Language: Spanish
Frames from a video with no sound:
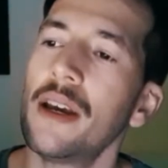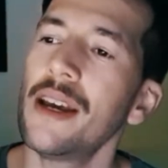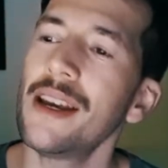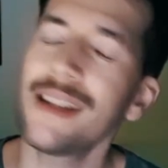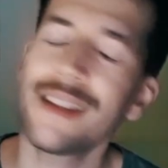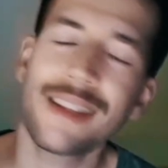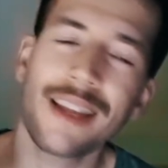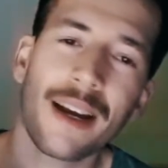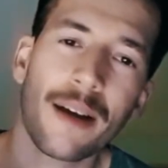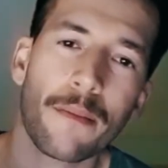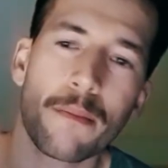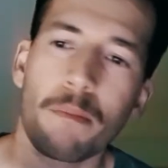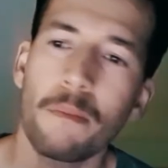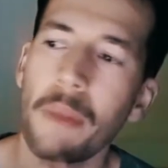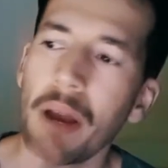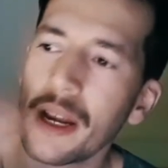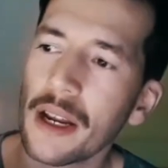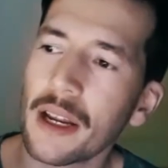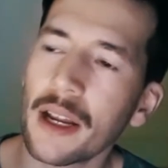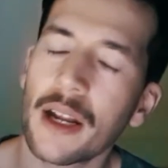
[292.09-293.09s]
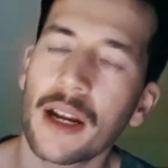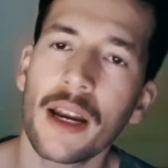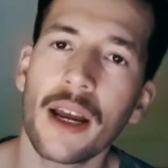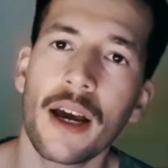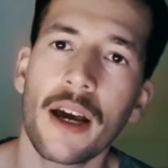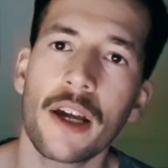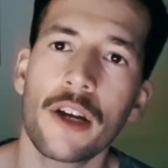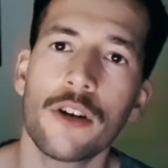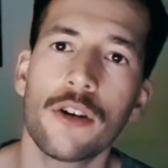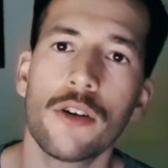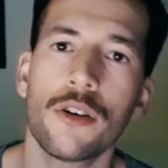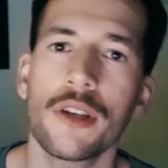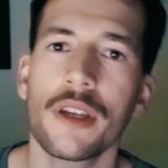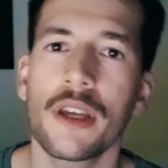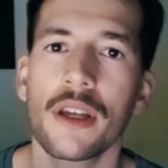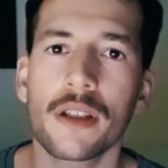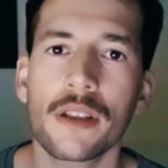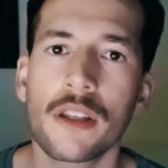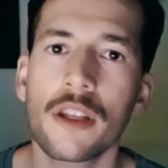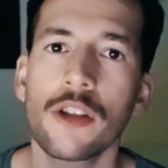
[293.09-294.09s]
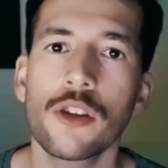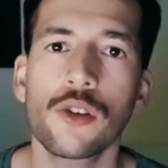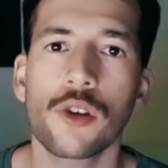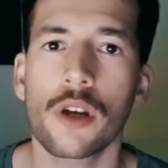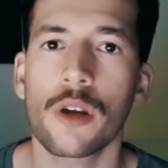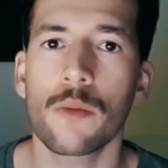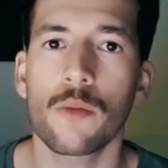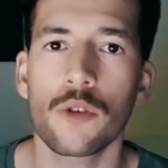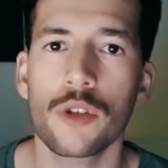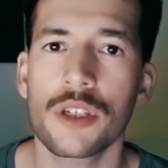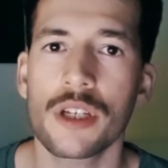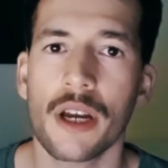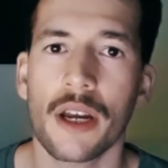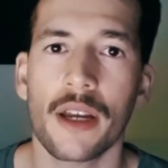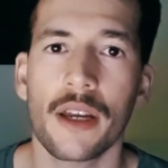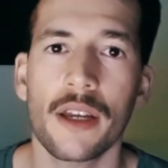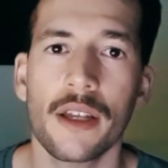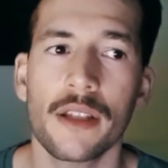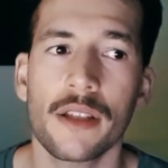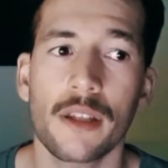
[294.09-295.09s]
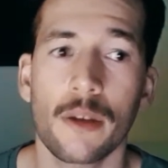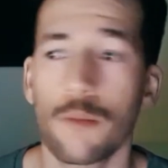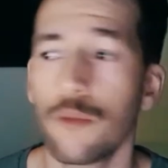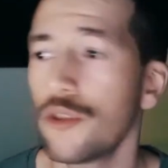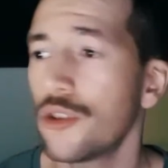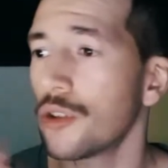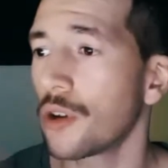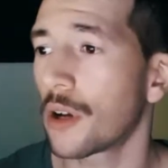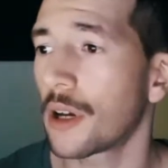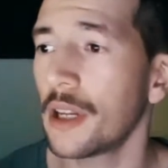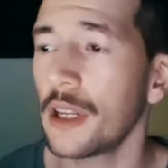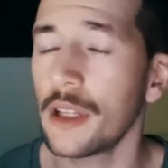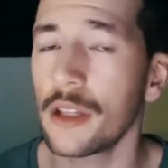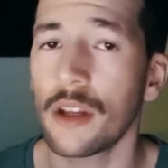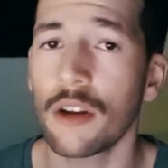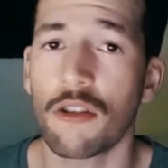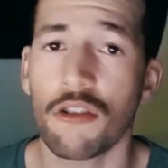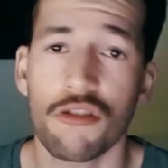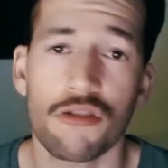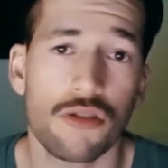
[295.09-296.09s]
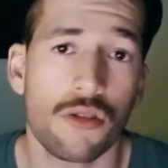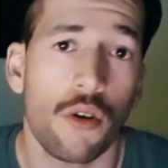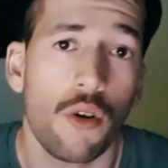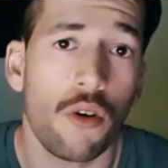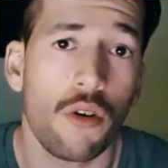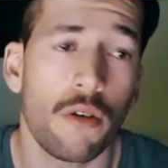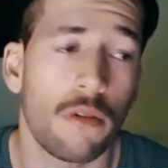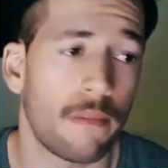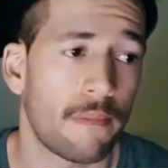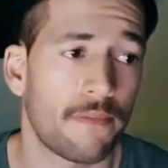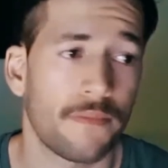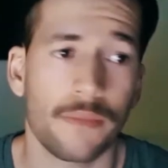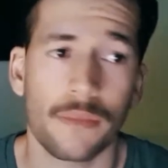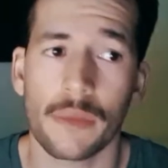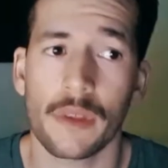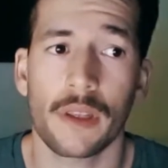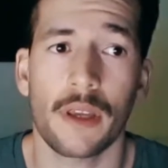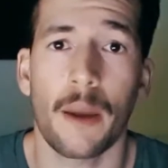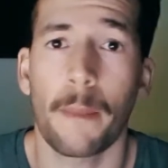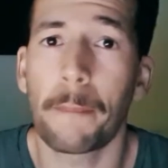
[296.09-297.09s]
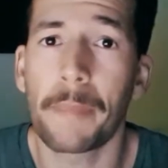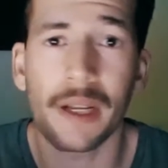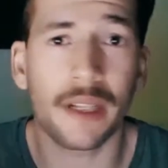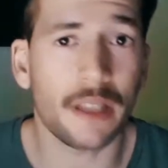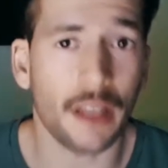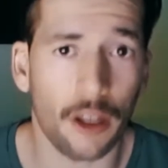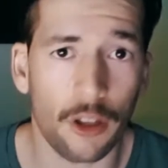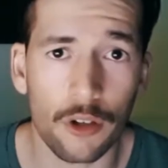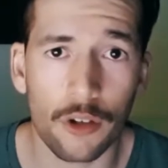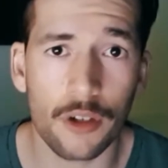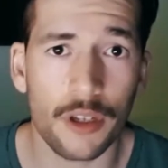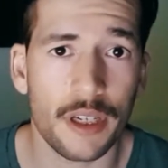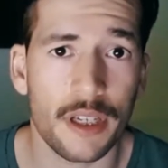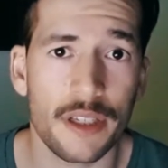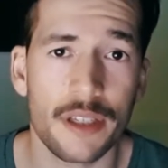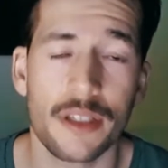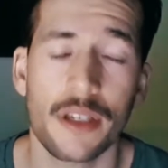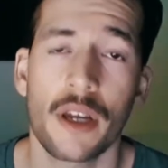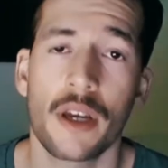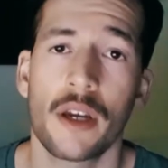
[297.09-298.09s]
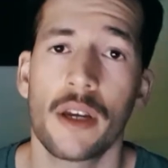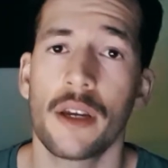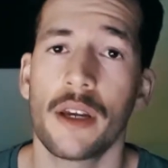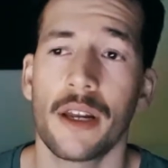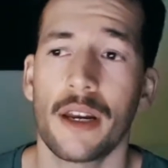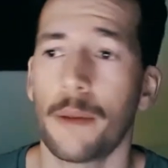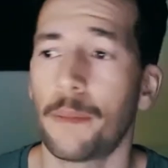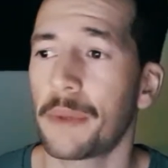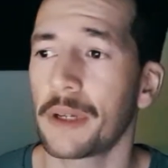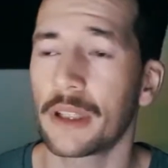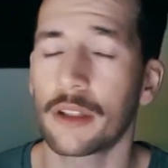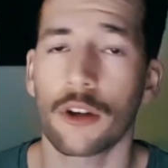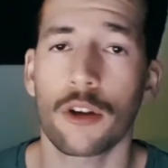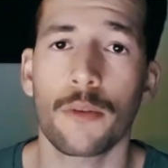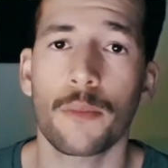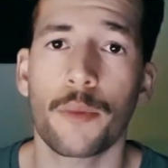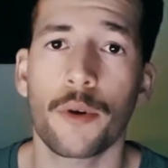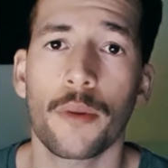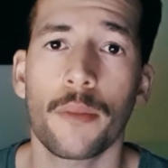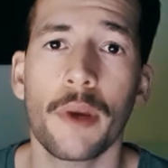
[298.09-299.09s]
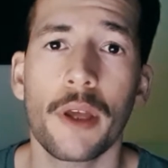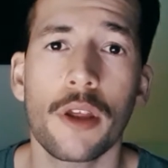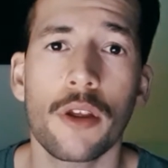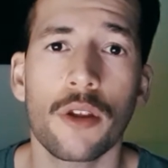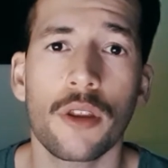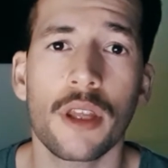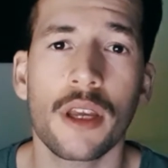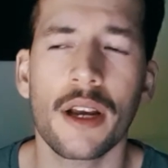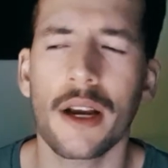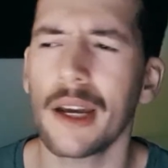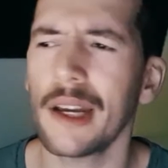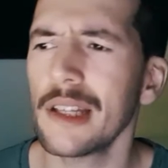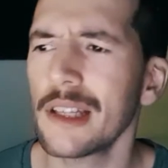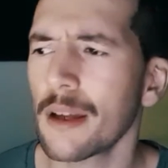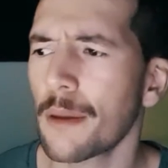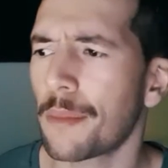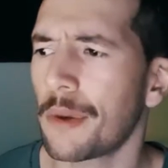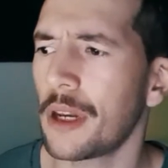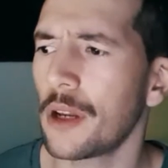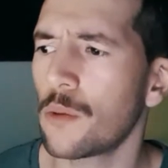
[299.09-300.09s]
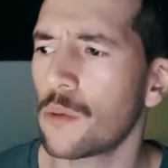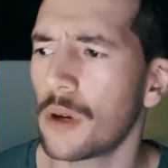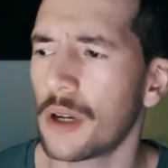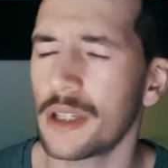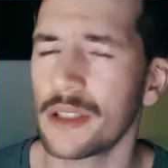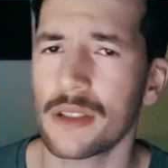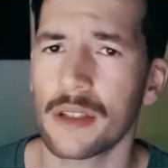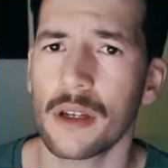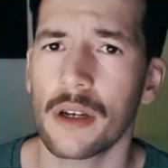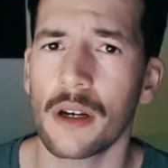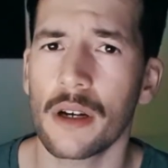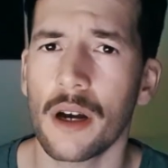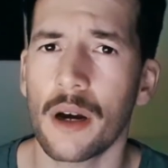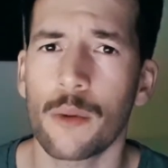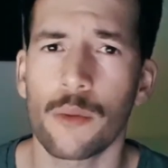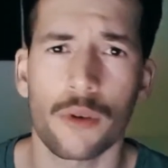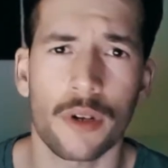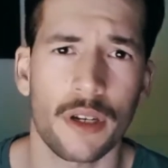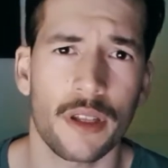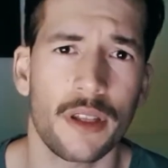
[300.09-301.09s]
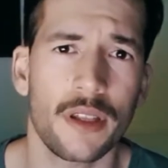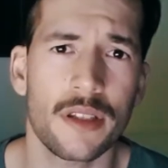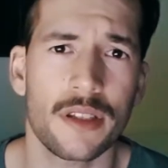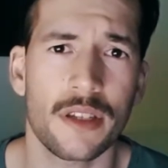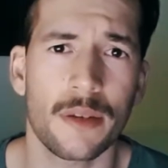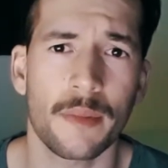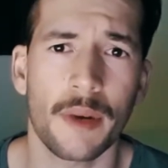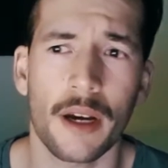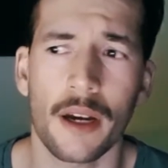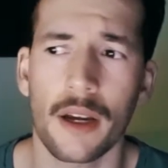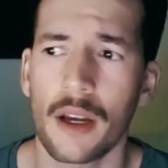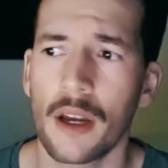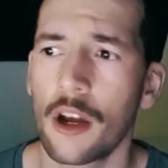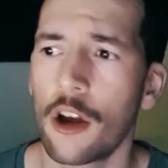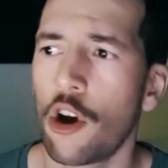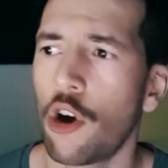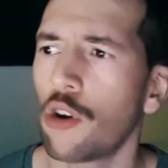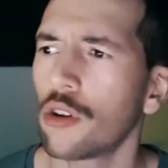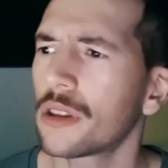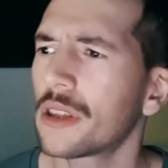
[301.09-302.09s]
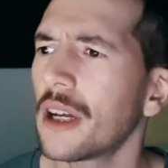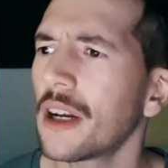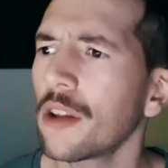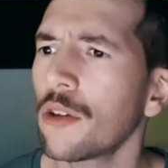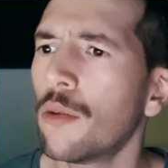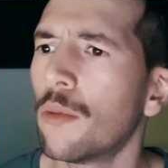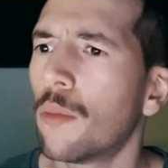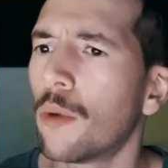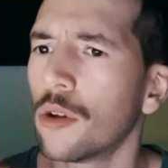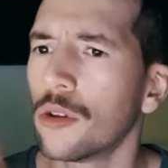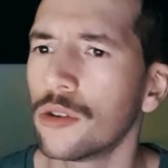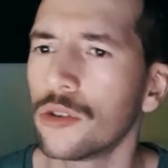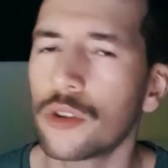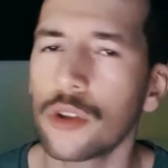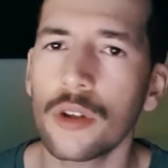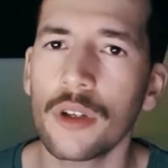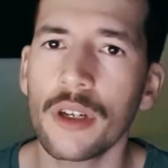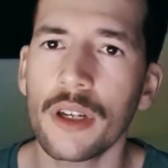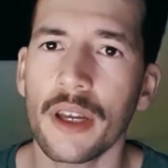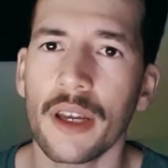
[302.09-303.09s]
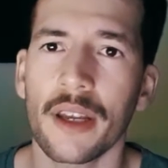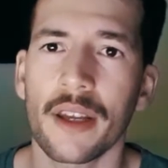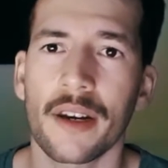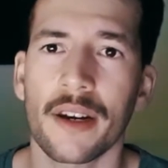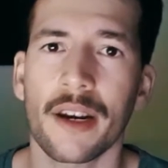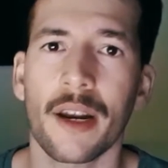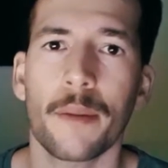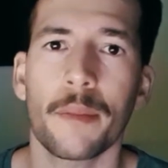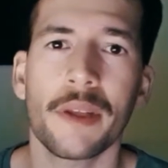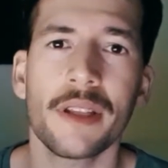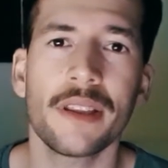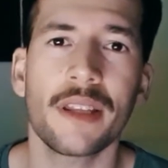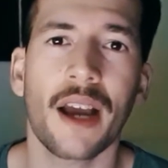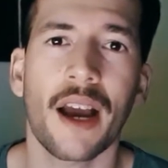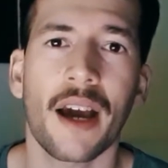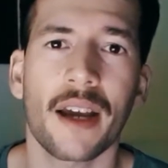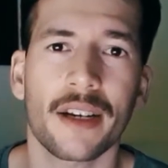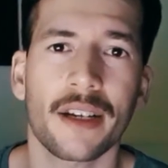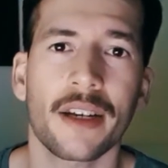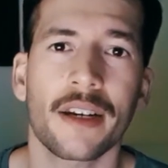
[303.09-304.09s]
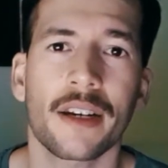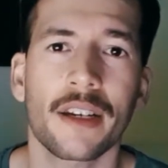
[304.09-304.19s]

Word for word: Está más que claro y entiendo que mucha gente, muchos críticos o espectadores, el espectador promedio diga, esta película es aburridísima o tarda un montón en realmente agarrar